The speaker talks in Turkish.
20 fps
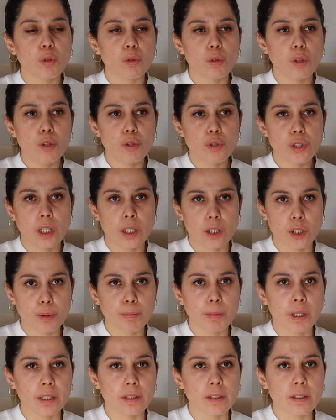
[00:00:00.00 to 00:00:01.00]
bu ön
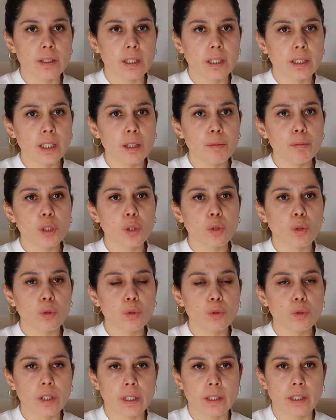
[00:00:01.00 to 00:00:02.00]
çalışmaydı zaten. Biz
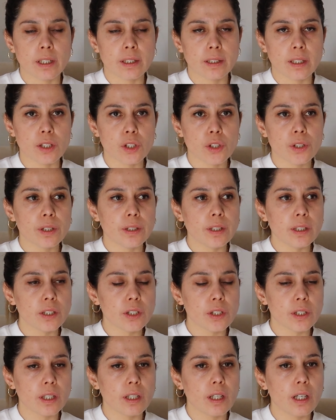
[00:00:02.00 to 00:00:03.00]
onu da netleştirdik.
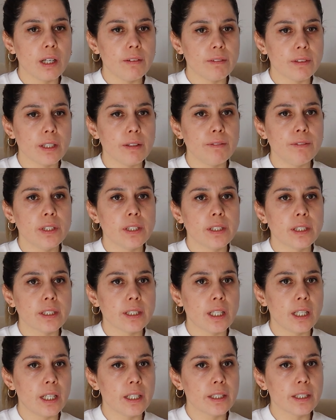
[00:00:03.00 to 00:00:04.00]
İşte evde
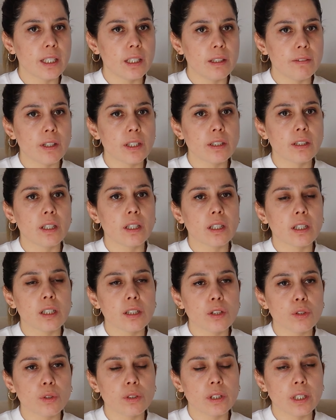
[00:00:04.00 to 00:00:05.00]
fiziksel engeli var.
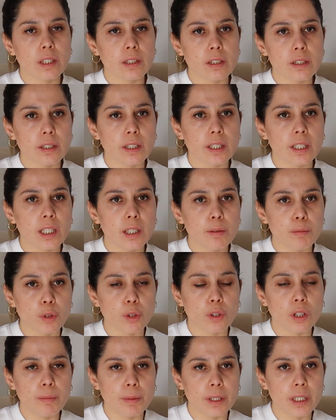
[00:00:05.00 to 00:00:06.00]
Delegasyon kendisi
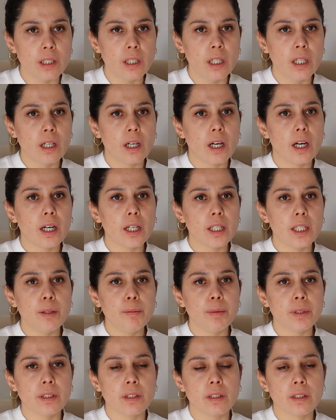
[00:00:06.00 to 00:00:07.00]
gelemiyor ama
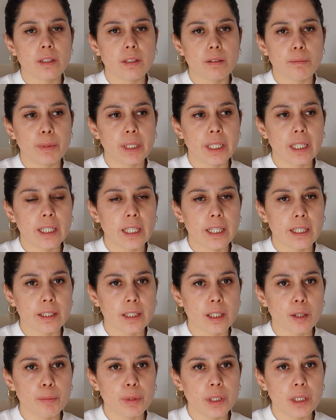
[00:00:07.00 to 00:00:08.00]
aile
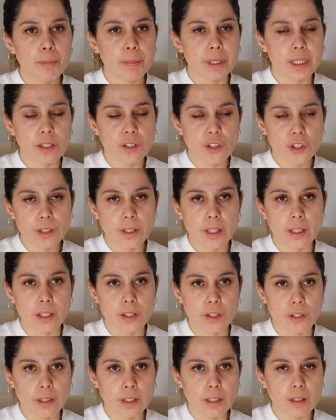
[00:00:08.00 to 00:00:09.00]
bireylerinden biri birinci
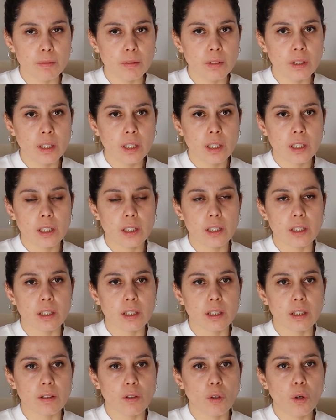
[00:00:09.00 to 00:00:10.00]
dereceden
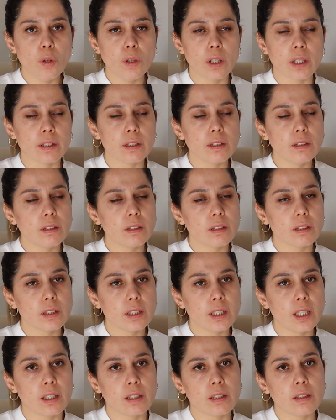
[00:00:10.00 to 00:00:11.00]
e, olanı
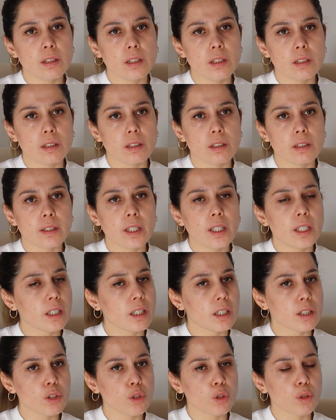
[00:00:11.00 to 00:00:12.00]
kendi e,
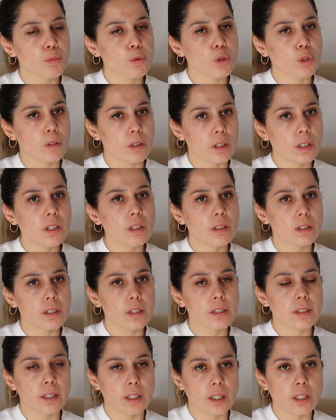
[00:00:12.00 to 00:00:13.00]
delegasyonumuz olarak
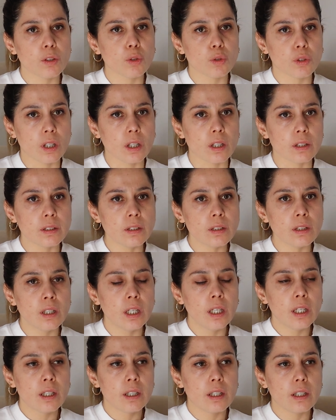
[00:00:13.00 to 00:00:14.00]
listeye not aldık.
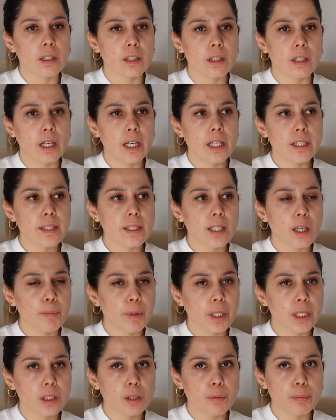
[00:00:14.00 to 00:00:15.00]
E, eş
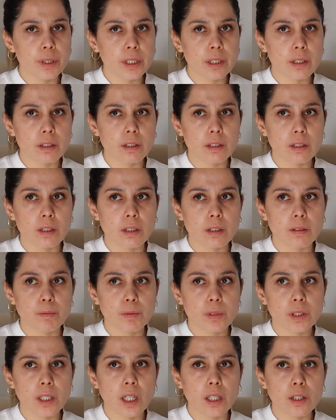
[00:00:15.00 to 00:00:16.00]
zamanlı bir e,
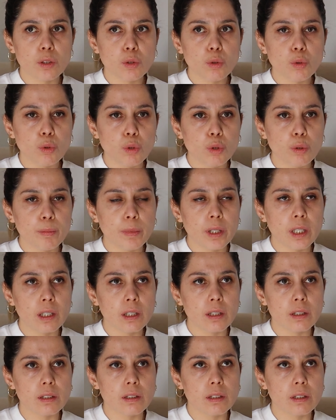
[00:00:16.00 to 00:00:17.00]
sandık
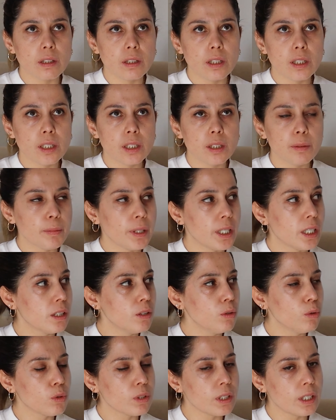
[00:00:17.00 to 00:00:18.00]
kurma e,
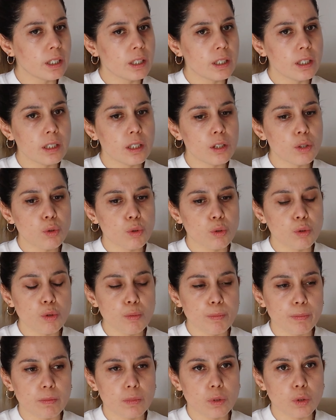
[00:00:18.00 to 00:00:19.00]
ihtimali üzerine de
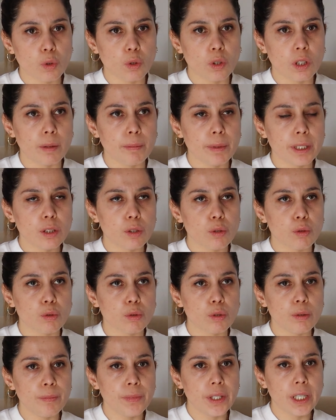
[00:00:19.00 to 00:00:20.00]
şunu söylemek
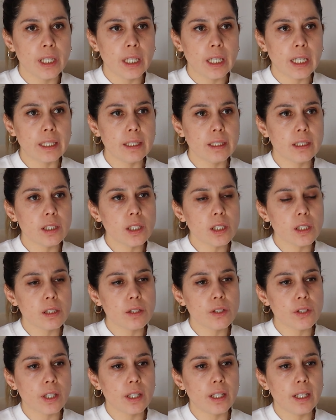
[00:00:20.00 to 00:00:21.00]
istiyorum. Hani dış
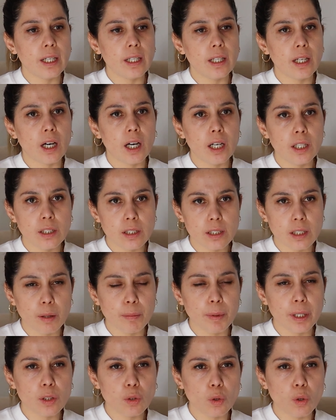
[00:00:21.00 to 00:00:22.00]
ilçelerle aynı
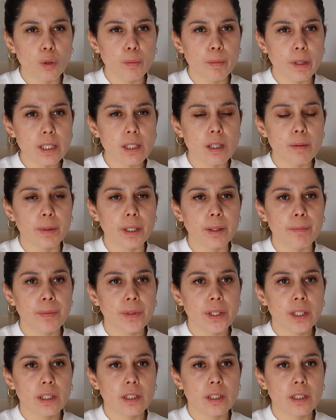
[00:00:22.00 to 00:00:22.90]
zamanda olmaz ama